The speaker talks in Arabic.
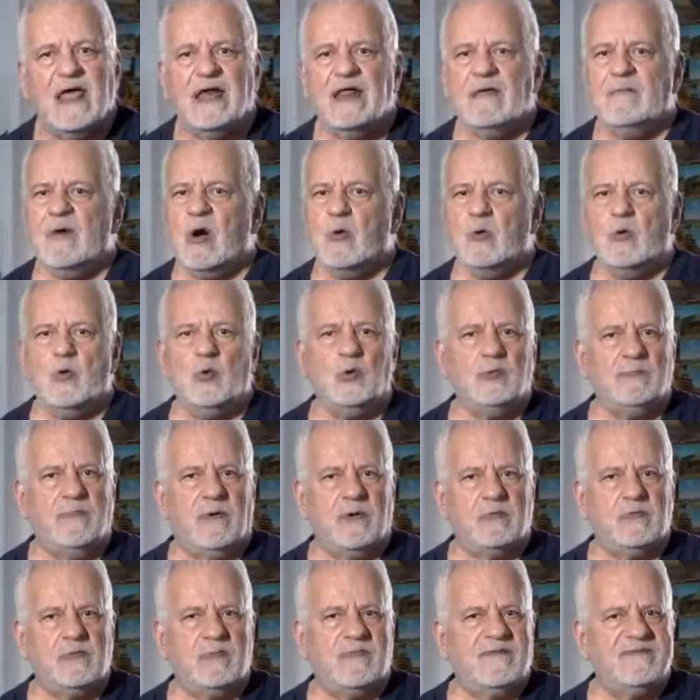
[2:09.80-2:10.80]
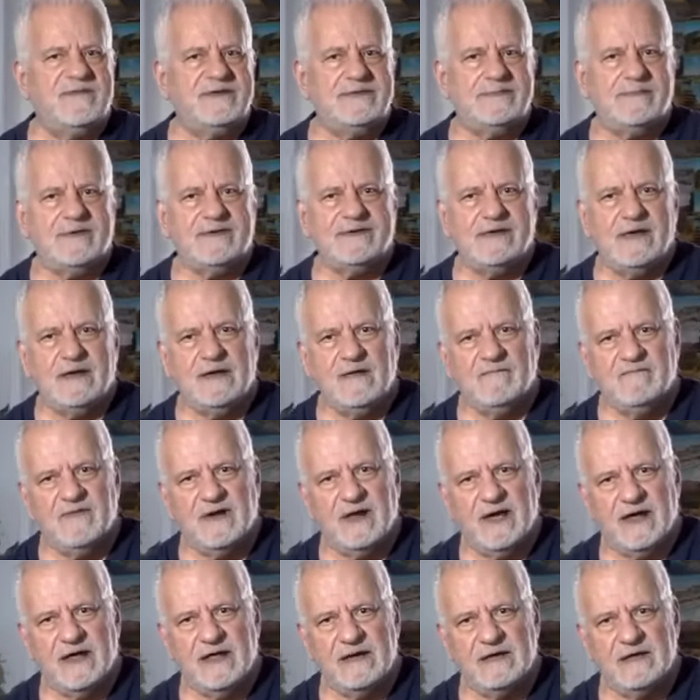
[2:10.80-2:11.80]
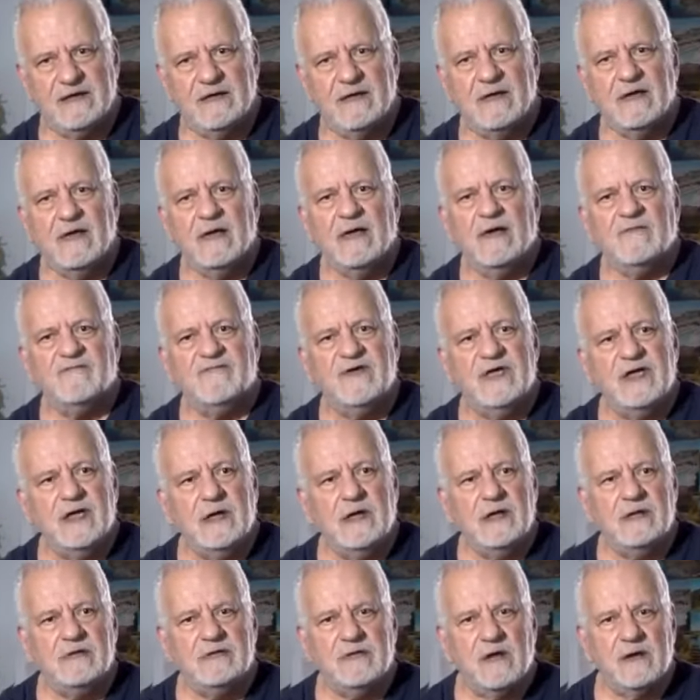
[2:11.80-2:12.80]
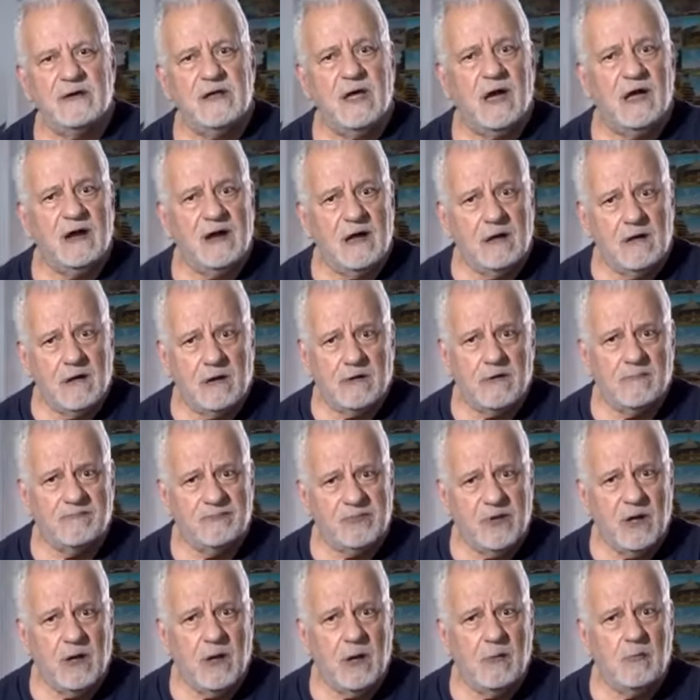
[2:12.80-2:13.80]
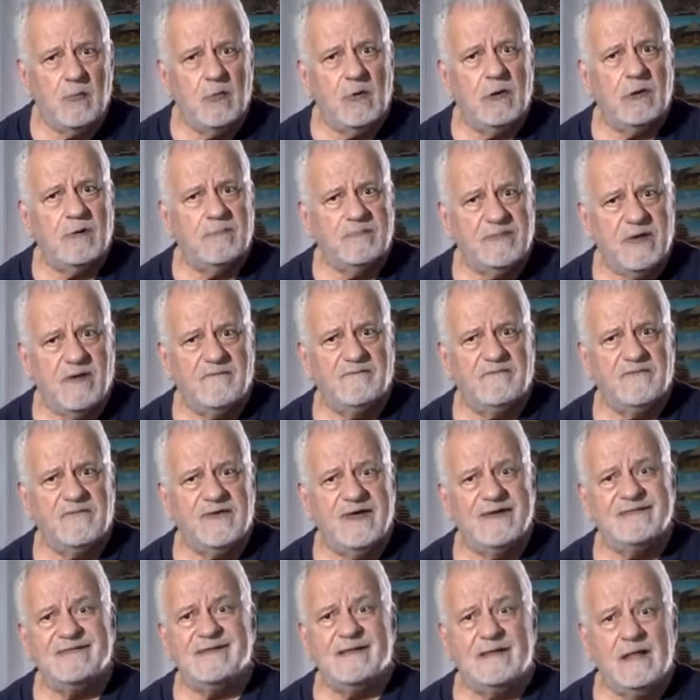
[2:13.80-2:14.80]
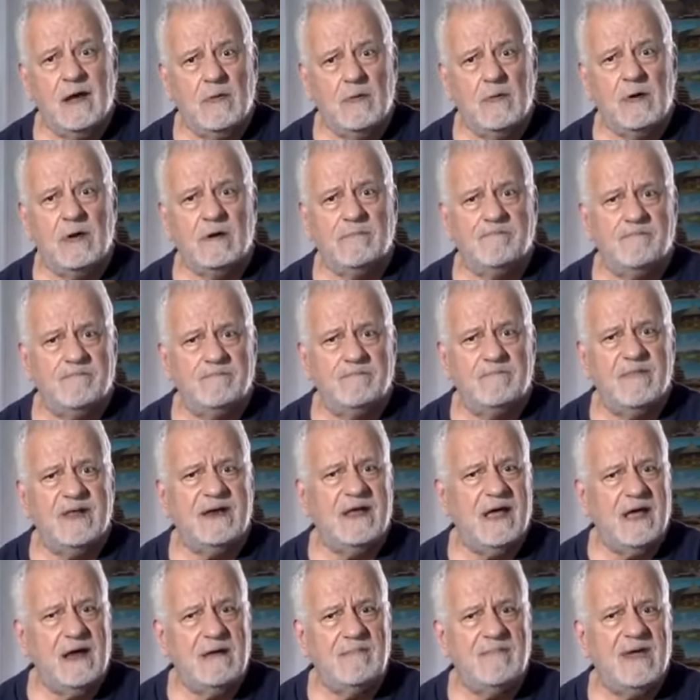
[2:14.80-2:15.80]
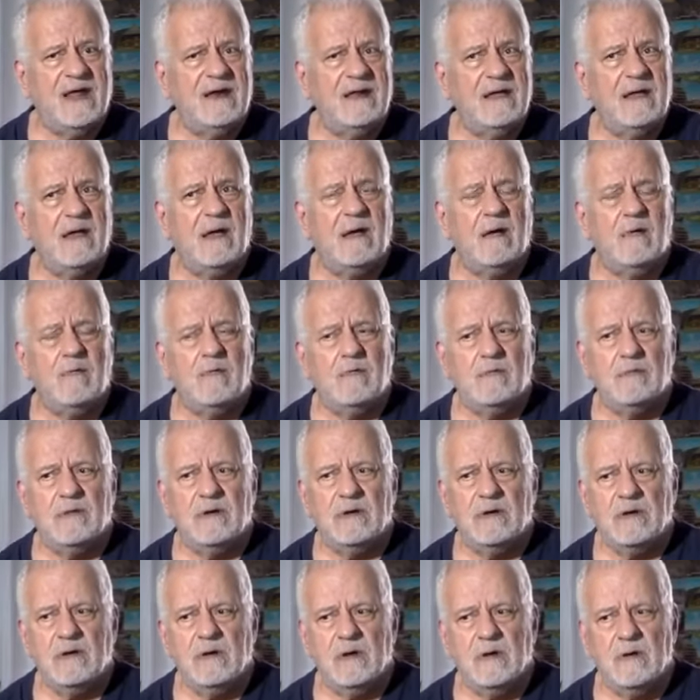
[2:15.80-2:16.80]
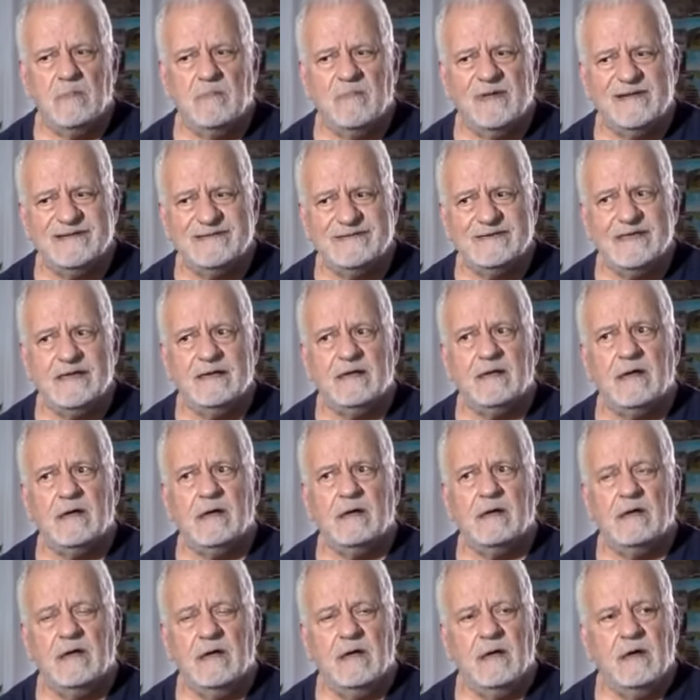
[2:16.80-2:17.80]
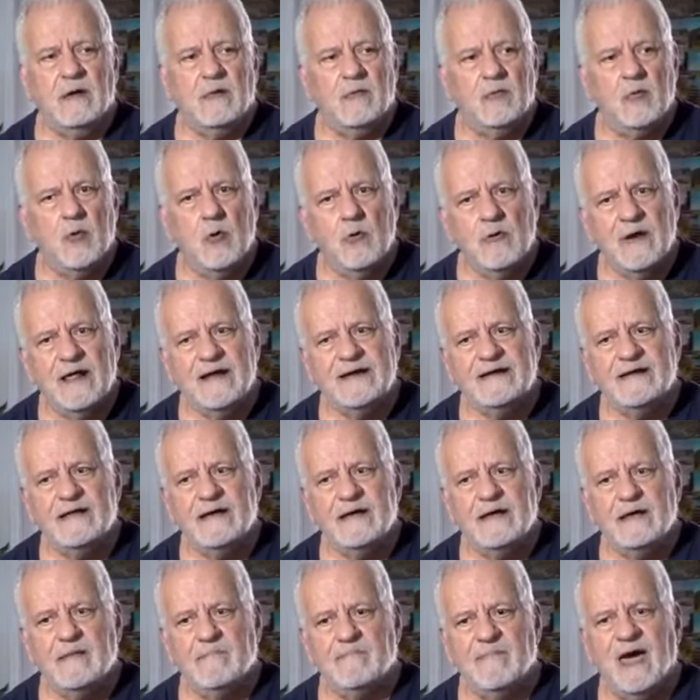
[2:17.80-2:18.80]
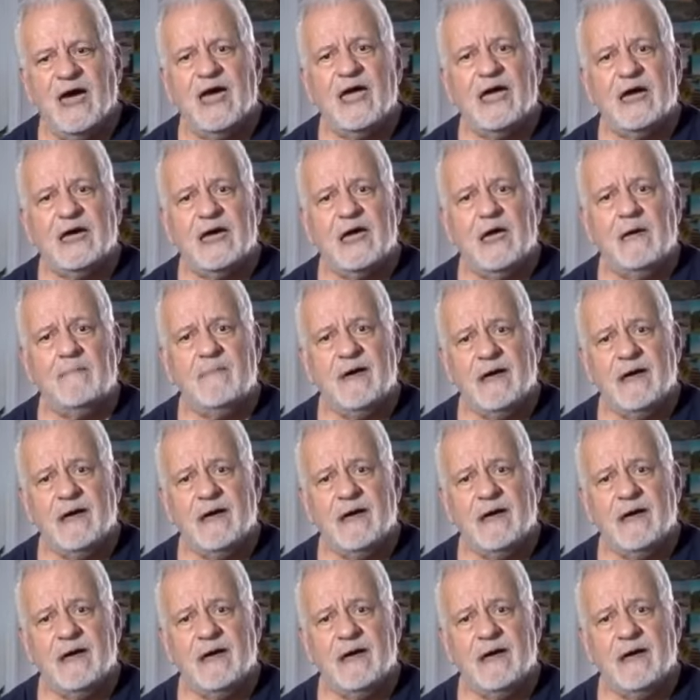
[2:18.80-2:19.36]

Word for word: موجود برضه مفيش مشاكل في الحاجات دي في طريقه انا جربتها وجربتها في كذا دوله منها المانيا وبلجيكا وهولندا معايا خيمه